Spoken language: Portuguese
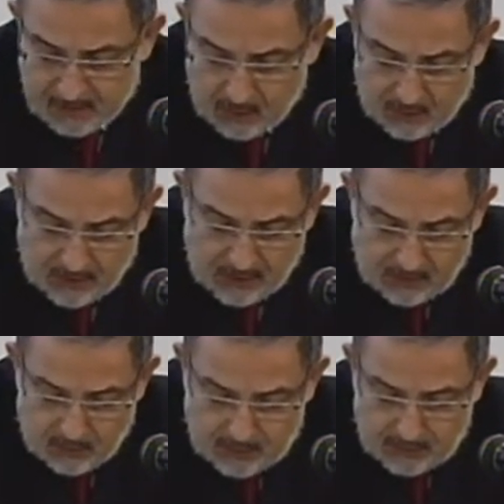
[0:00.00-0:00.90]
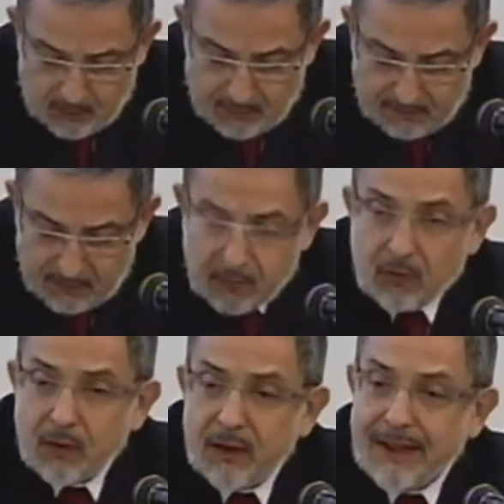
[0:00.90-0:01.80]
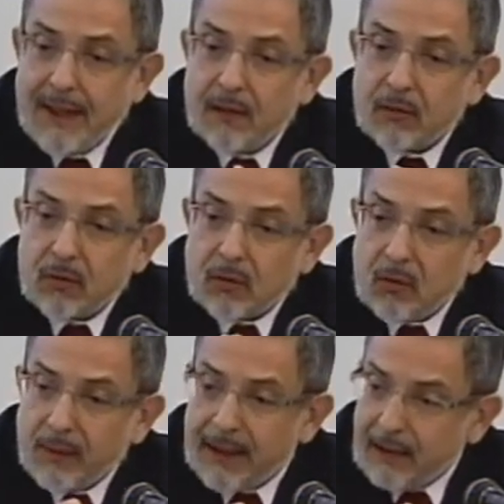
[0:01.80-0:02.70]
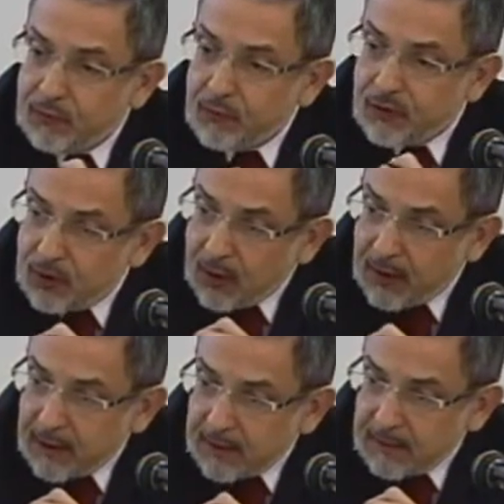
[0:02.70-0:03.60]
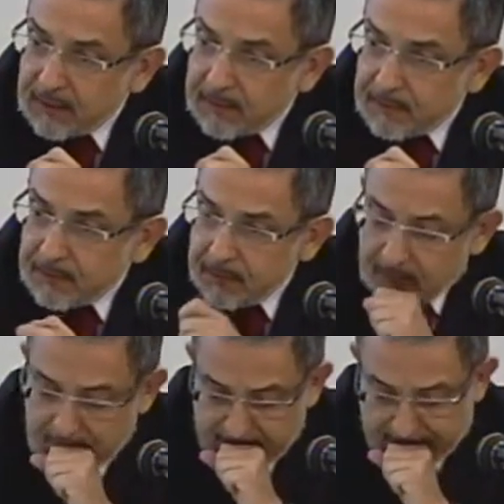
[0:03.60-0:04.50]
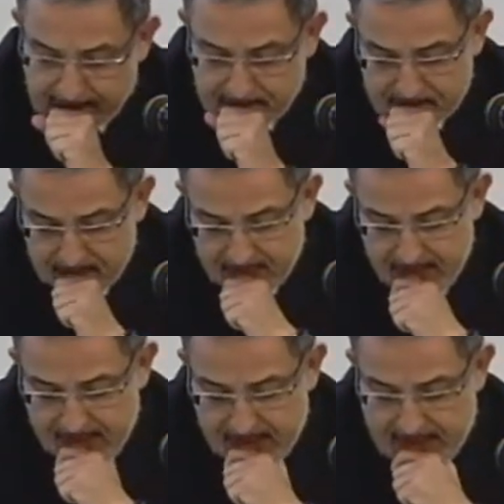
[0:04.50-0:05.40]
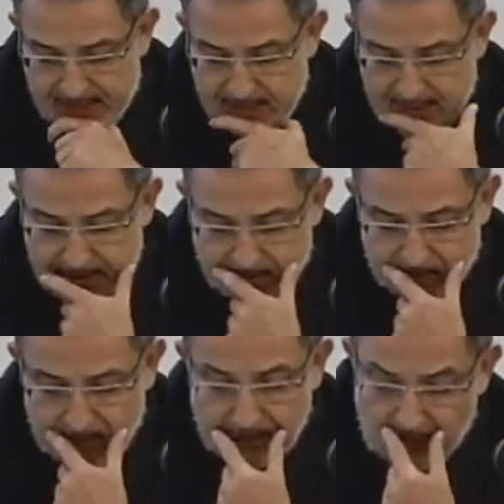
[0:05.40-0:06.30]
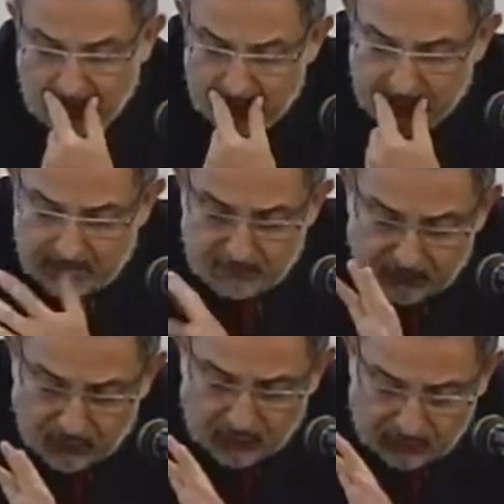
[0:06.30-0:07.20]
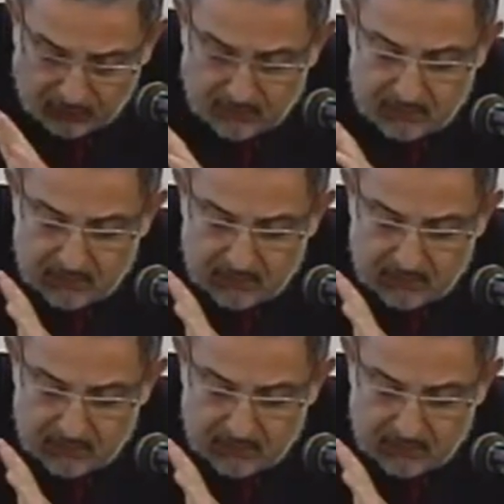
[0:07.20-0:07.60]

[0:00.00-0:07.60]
como é que o modelo é visto de dentro, como é que ele funciona. Não é? é e também vou